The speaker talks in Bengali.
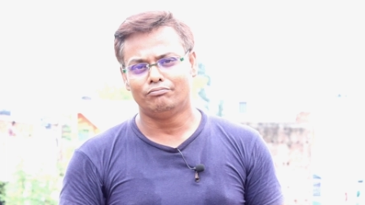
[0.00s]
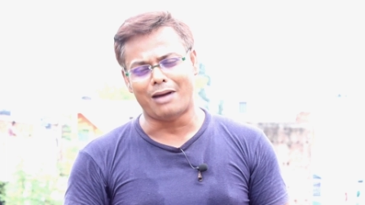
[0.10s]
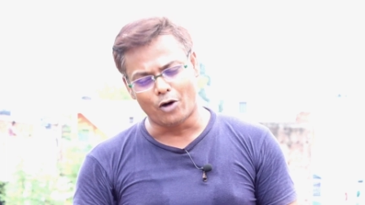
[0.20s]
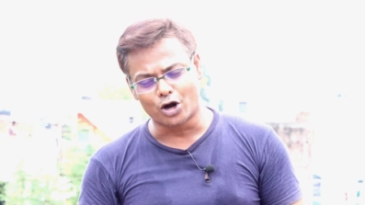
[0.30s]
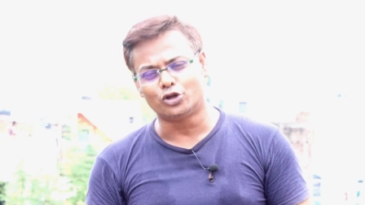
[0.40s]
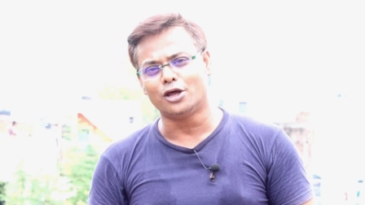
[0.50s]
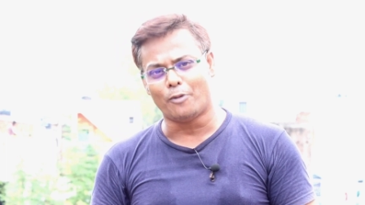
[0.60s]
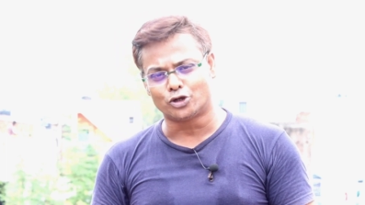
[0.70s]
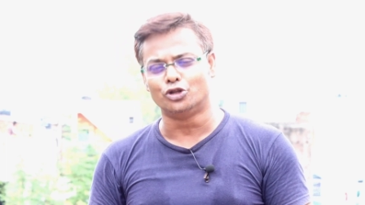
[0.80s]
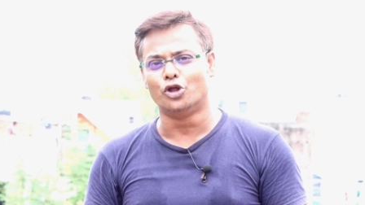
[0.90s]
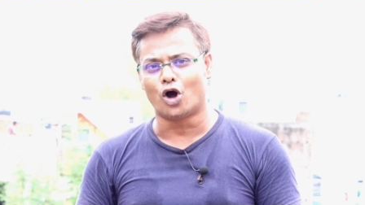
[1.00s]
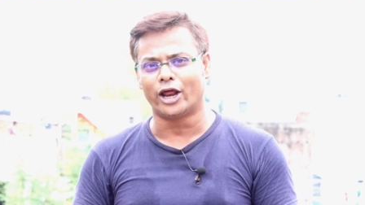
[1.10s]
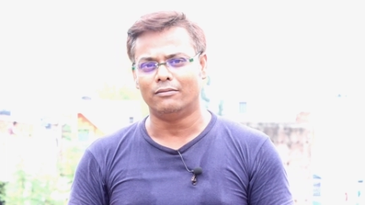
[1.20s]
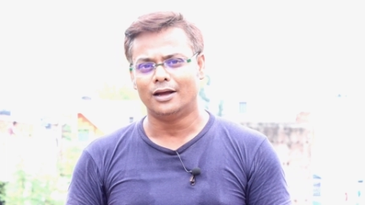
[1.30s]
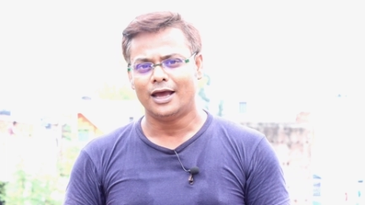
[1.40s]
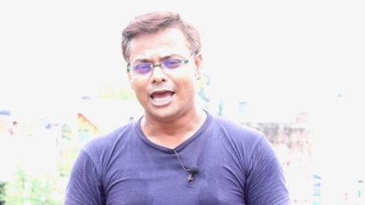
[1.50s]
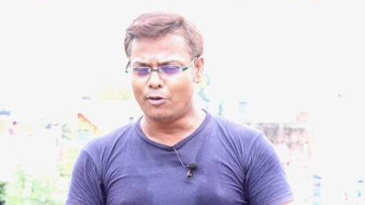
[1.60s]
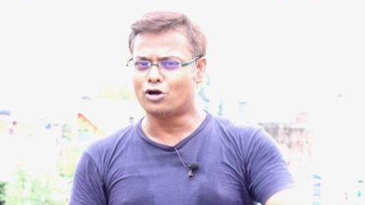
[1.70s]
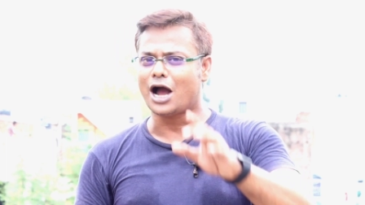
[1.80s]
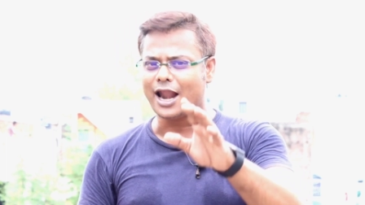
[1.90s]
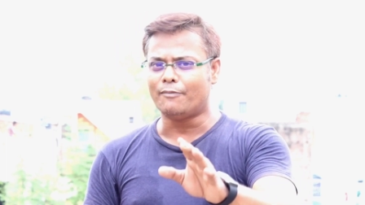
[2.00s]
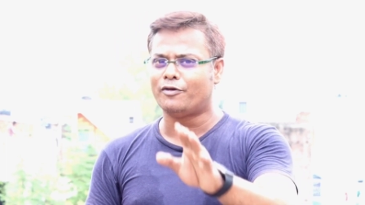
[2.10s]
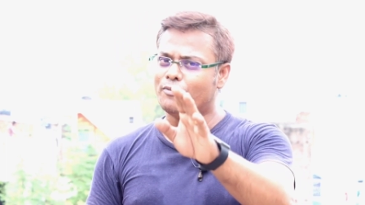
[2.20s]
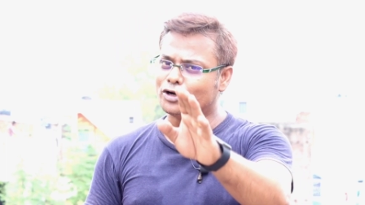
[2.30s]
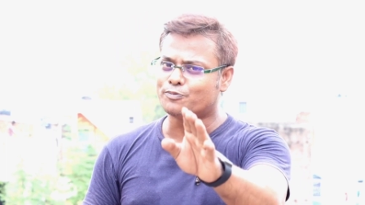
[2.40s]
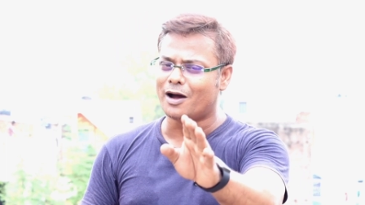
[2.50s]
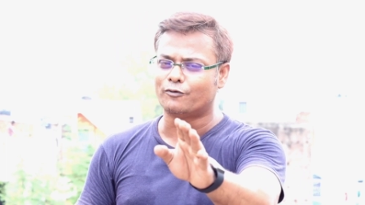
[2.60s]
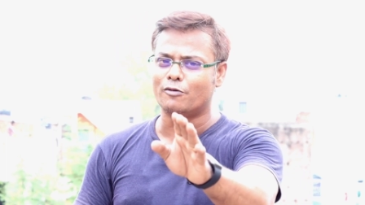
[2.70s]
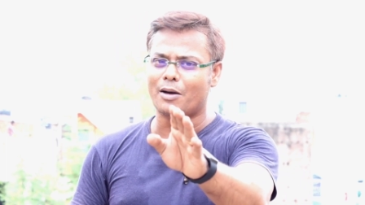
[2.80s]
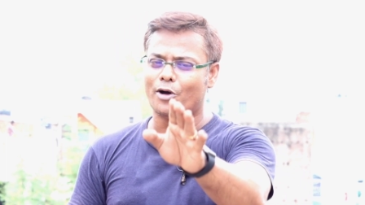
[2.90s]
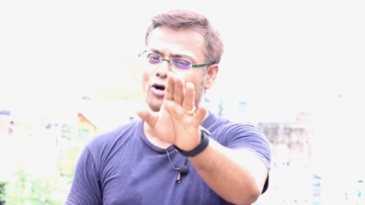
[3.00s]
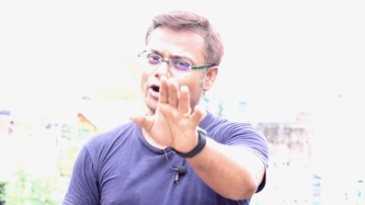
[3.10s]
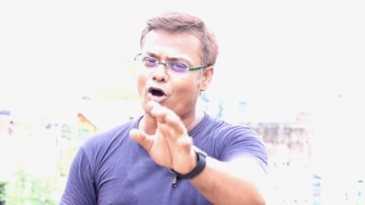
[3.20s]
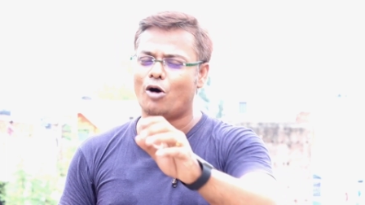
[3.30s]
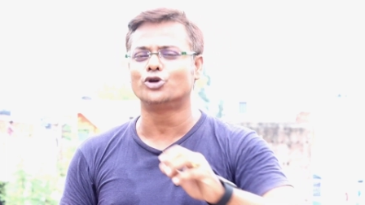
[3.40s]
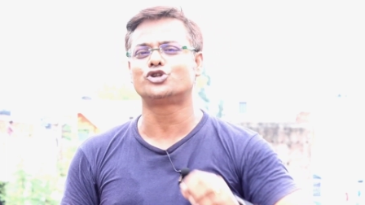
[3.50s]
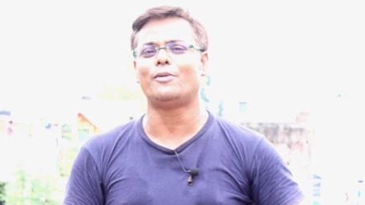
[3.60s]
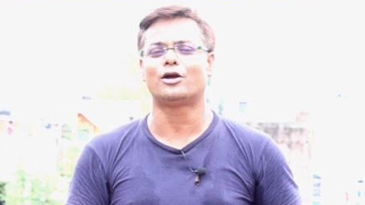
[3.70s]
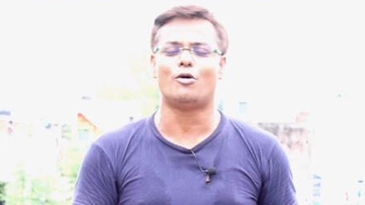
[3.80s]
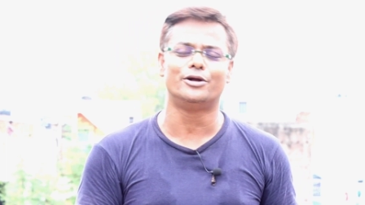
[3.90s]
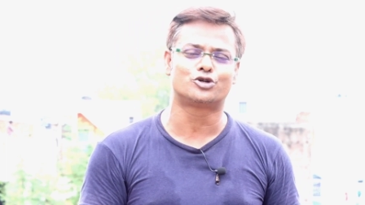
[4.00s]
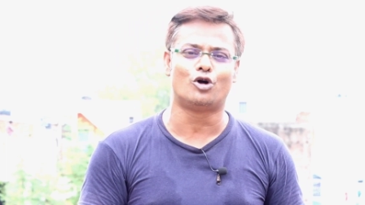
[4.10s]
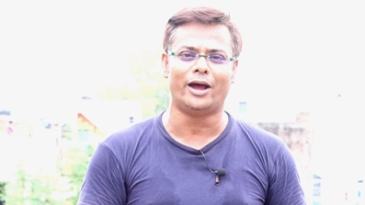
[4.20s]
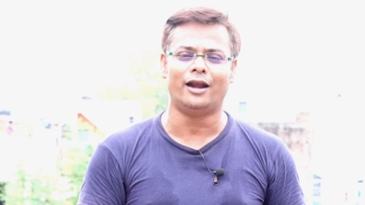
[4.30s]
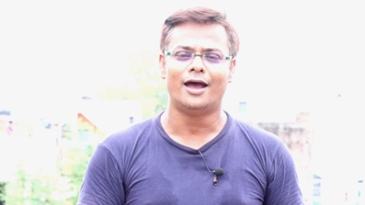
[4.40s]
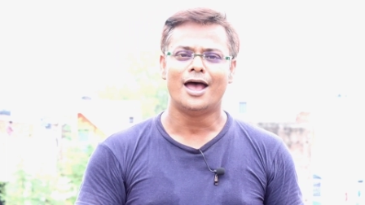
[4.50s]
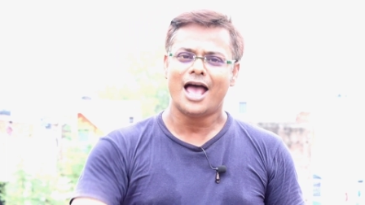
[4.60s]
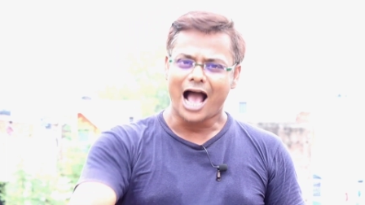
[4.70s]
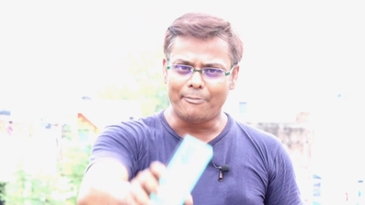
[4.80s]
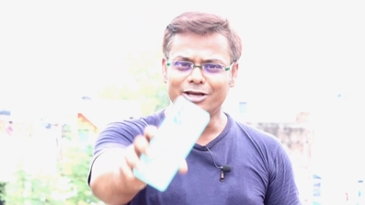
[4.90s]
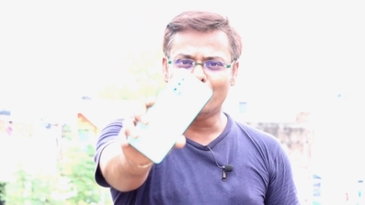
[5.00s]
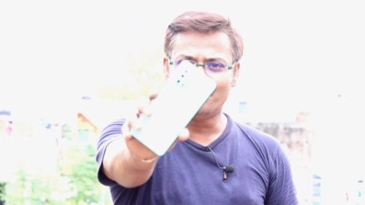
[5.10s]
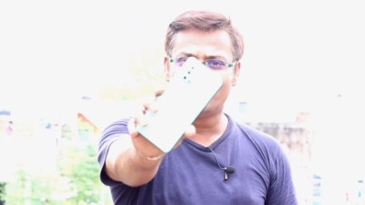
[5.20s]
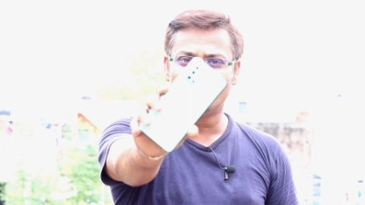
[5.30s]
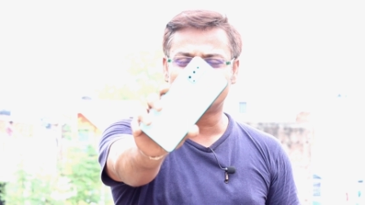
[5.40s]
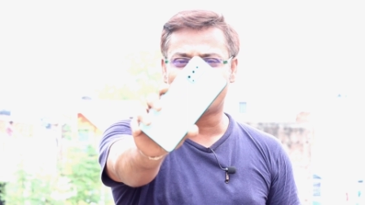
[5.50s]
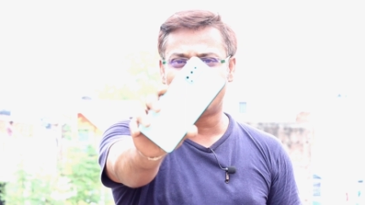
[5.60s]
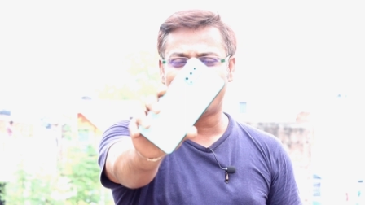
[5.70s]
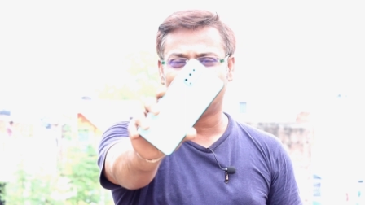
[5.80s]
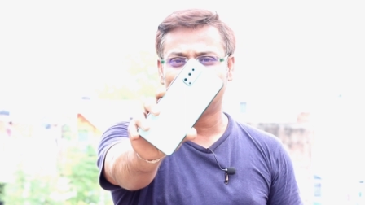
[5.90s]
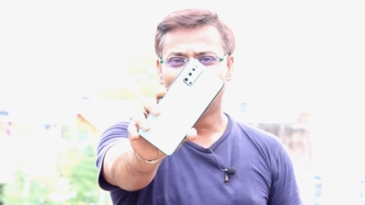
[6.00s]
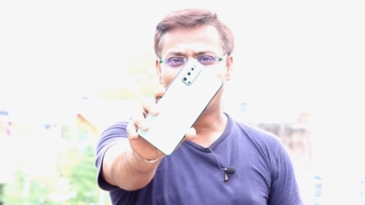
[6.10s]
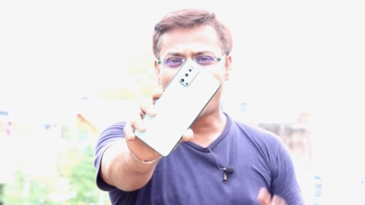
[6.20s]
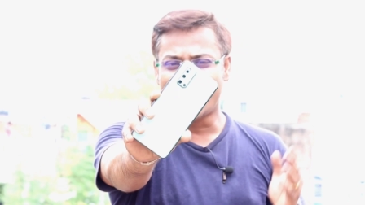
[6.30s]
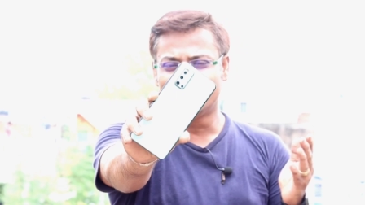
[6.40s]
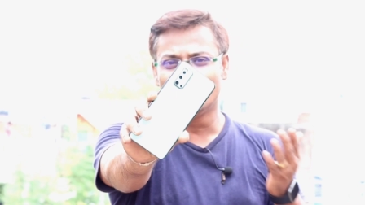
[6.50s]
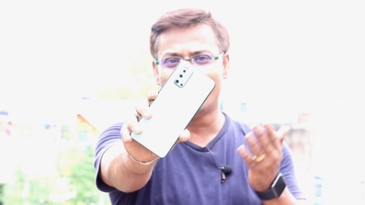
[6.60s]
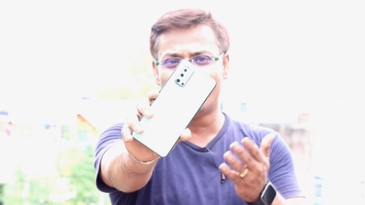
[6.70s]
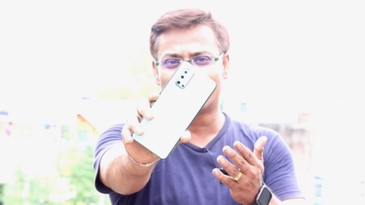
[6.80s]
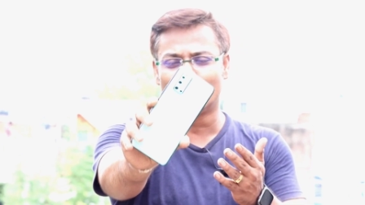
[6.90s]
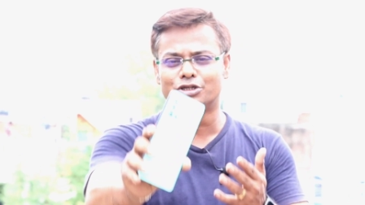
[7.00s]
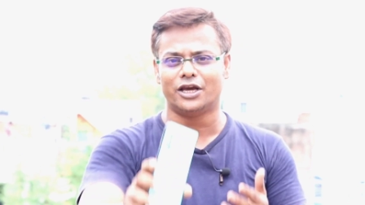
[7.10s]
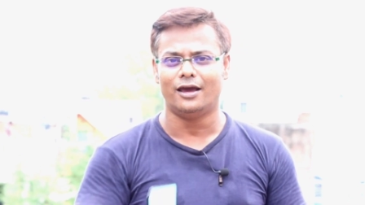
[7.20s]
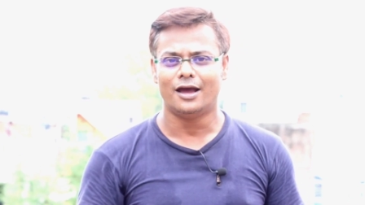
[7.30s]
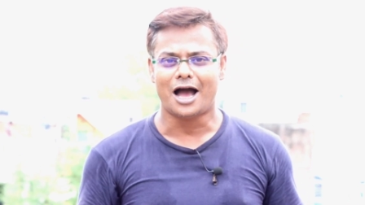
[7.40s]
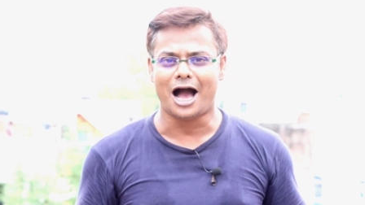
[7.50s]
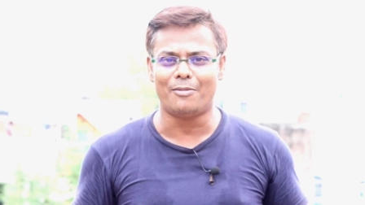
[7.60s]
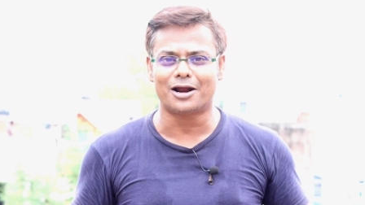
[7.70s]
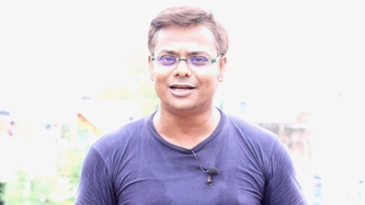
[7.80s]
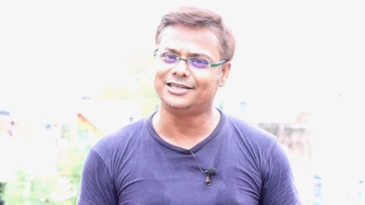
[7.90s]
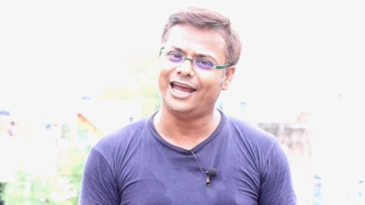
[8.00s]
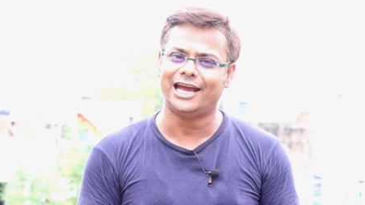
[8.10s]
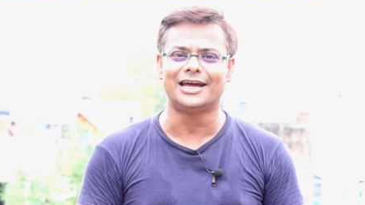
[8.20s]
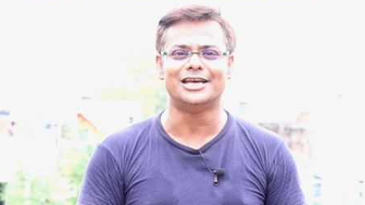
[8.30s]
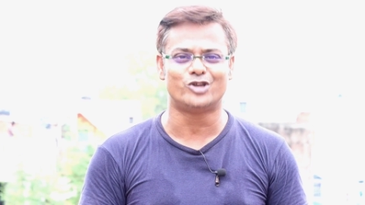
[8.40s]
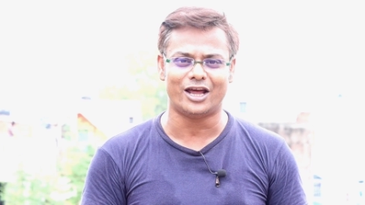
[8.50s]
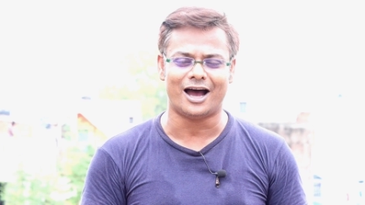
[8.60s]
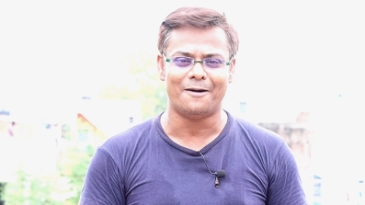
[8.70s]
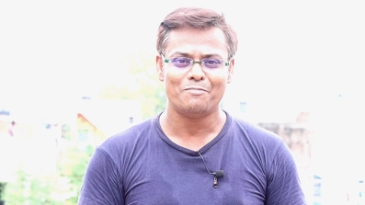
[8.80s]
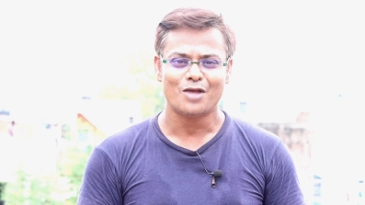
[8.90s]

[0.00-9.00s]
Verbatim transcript: ব্যবহার করতে পছন্দ করেন এবং কারা ভিভোর স্মার্টফোন ব্যবহার করেন অবশ্যই আমায় কমেন্টস করবেন আমি যেমন ভিভোর সাব ব্র্যান্ড আইকিউ ব্যবহার করছি আমার কাছে এটাই সেরা